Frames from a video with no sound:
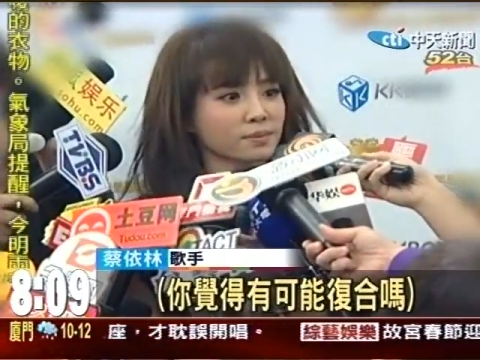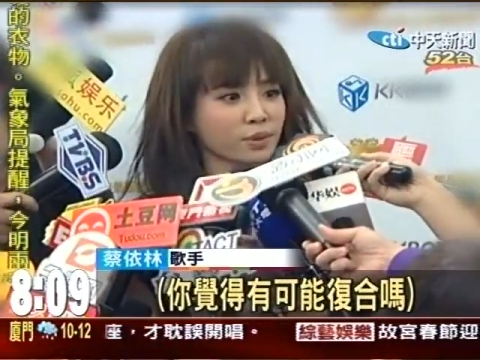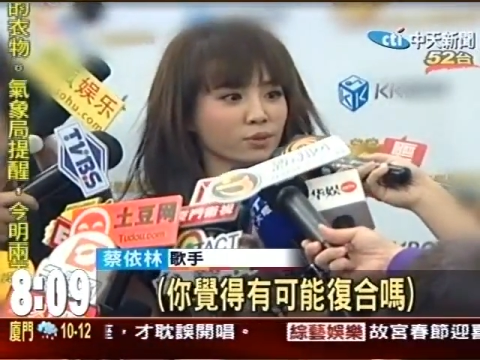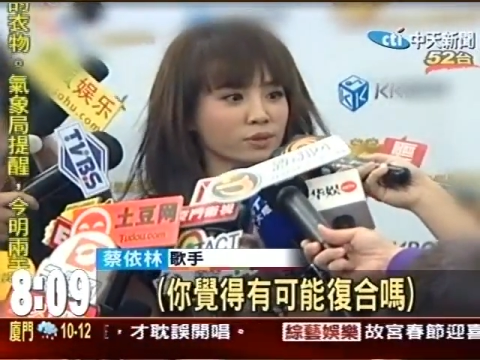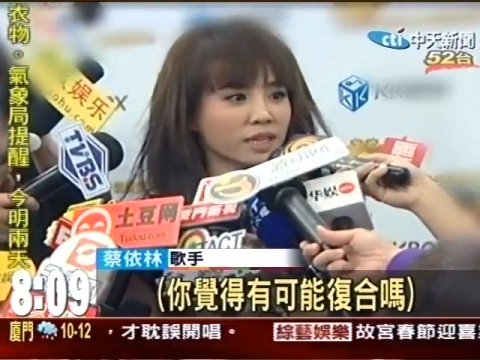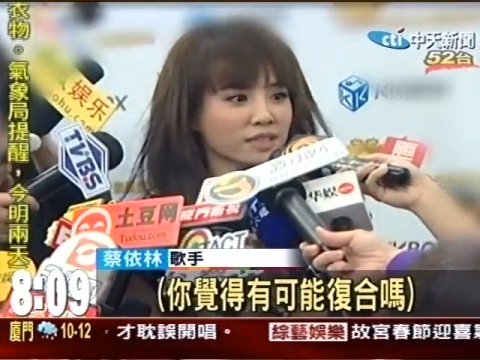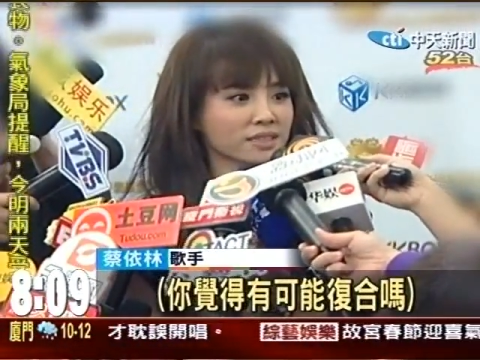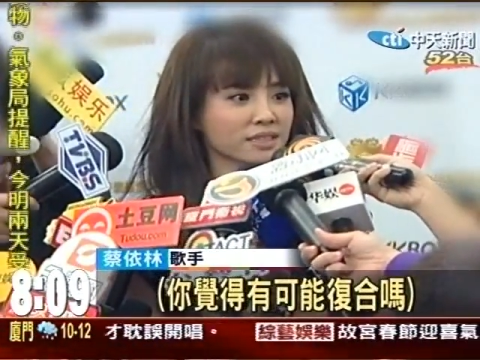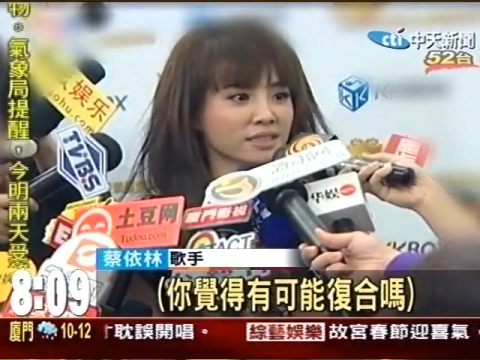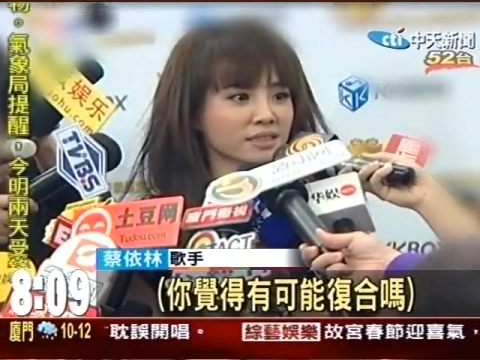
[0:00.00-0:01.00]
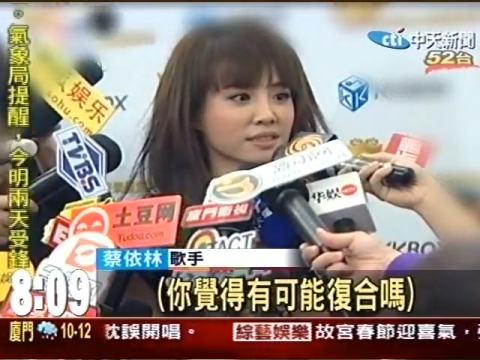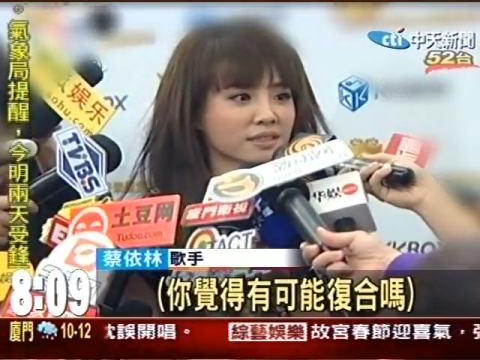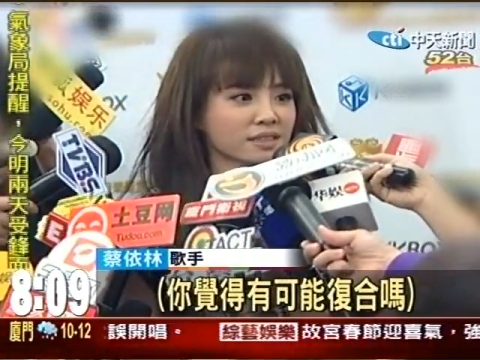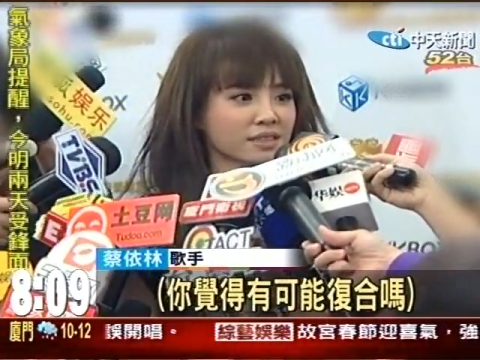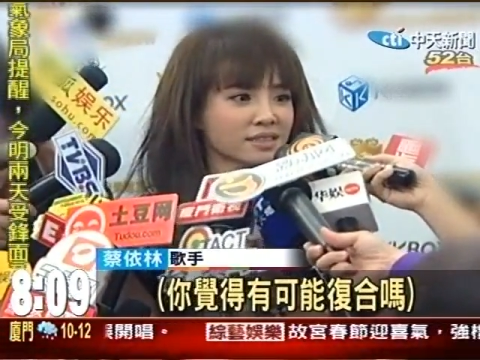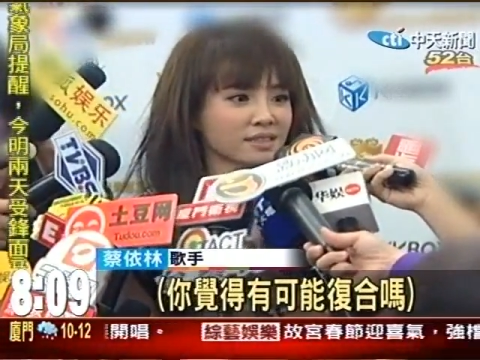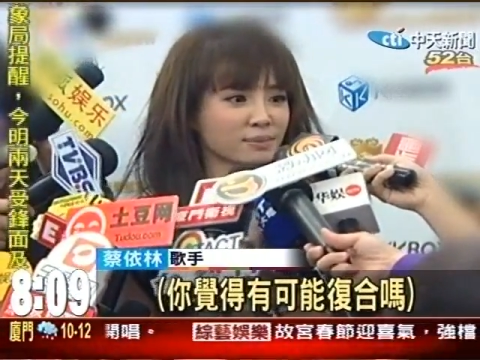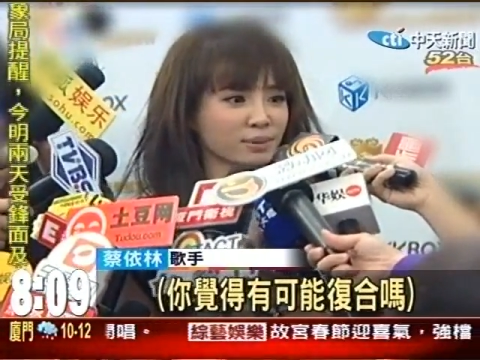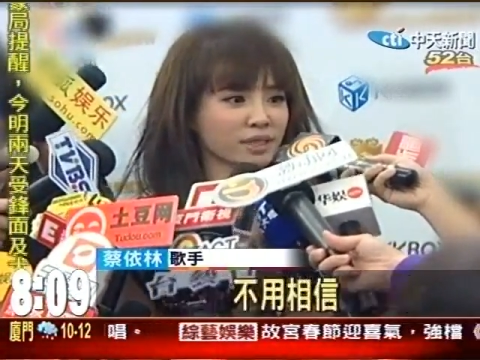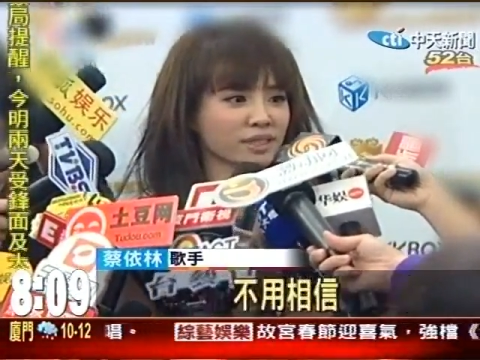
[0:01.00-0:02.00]
不用相信，
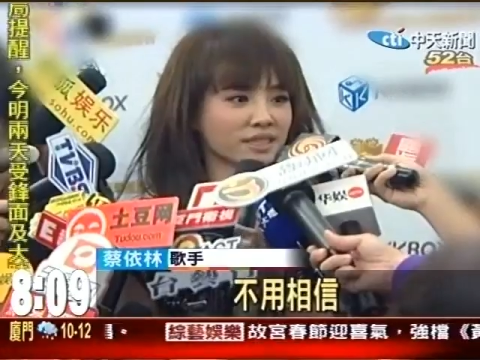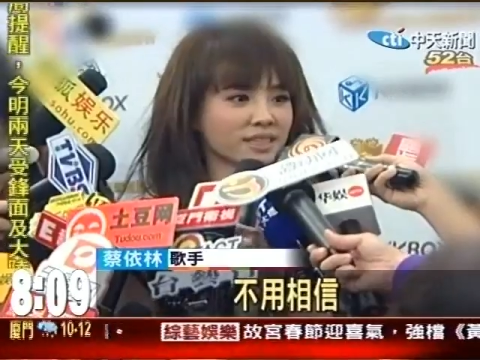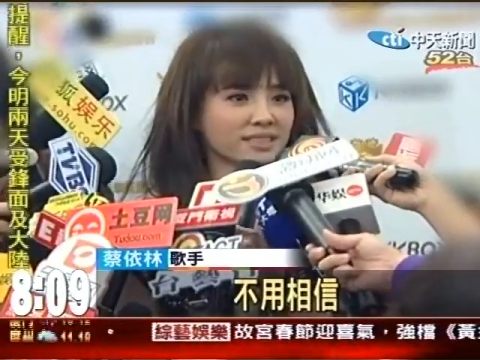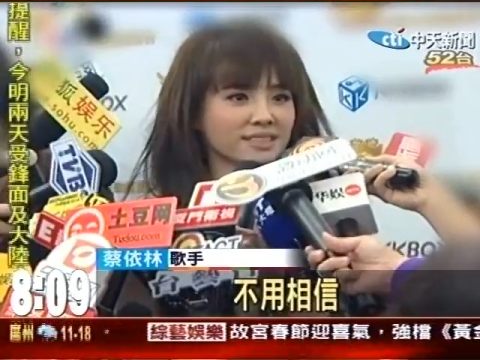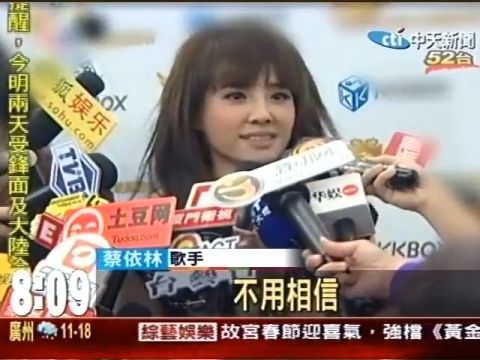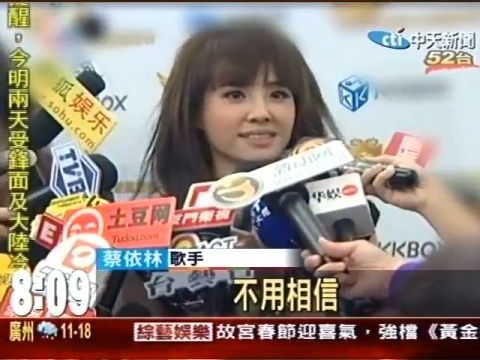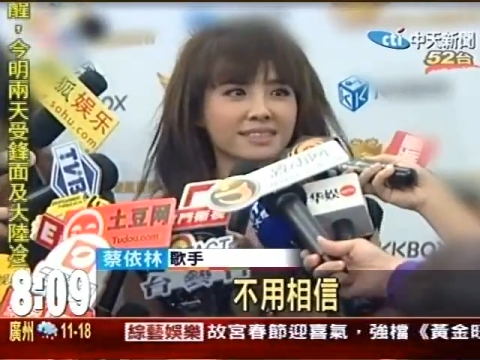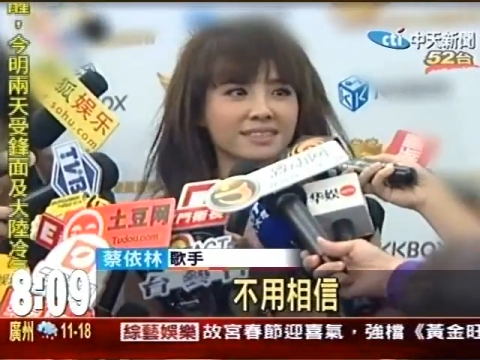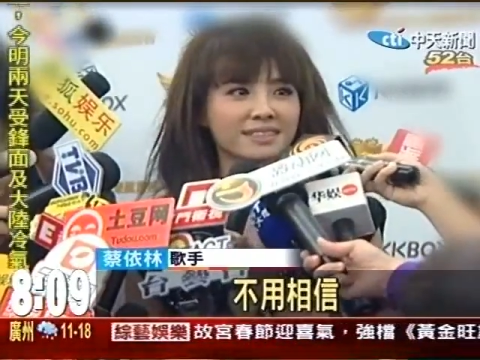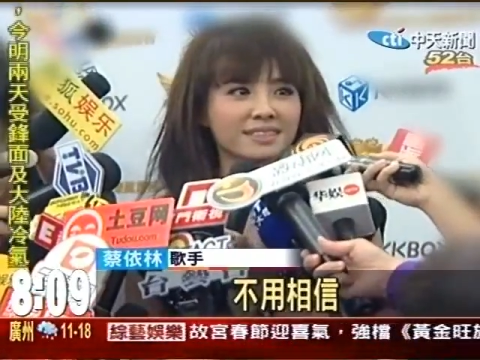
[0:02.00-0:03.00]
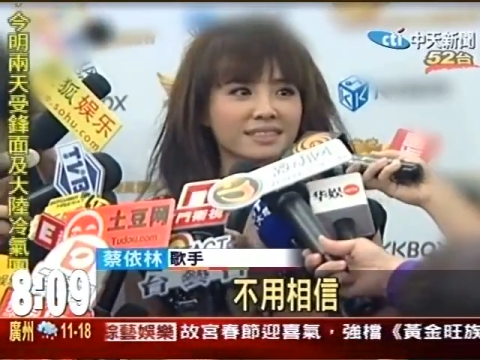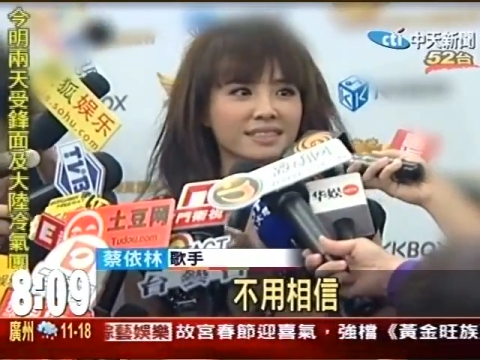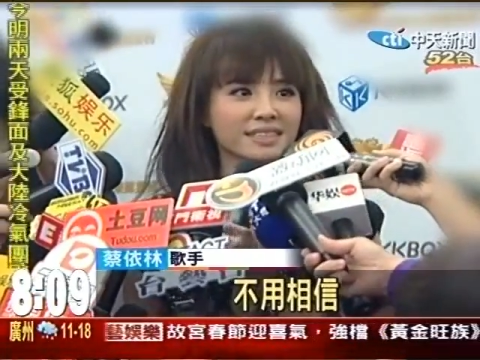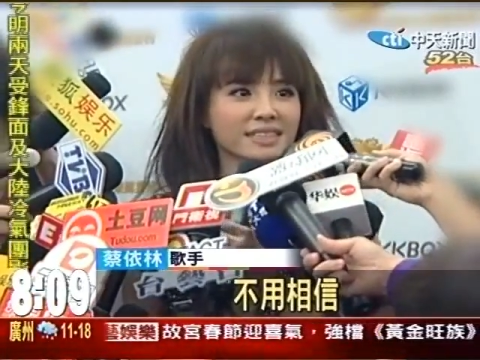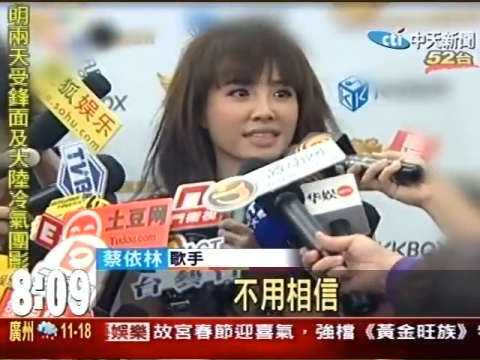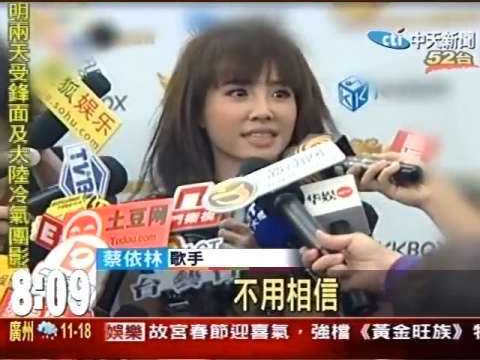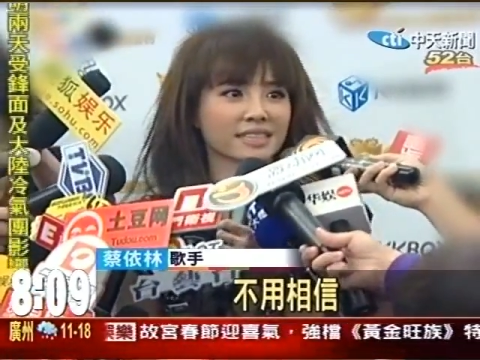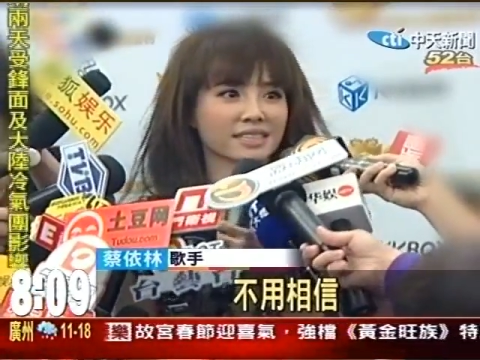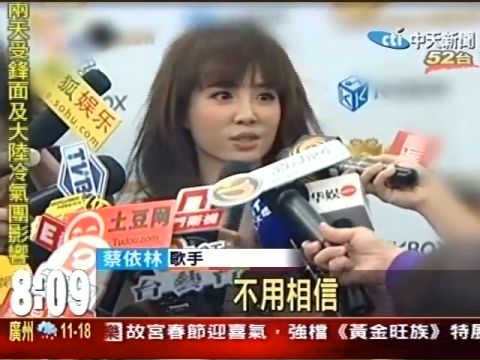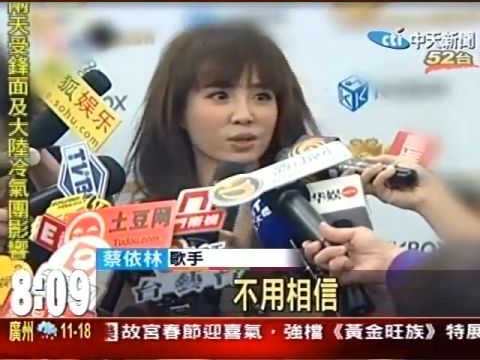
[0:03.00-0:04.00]
不可能。就两我们看到的都是假的，对不
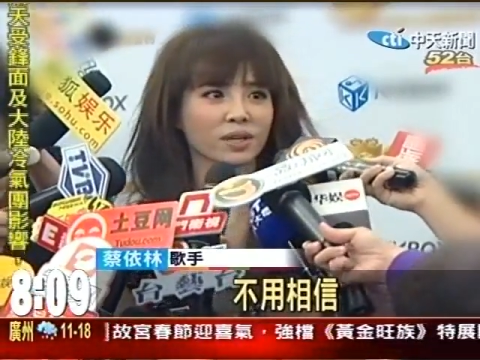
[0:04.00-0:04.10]
对？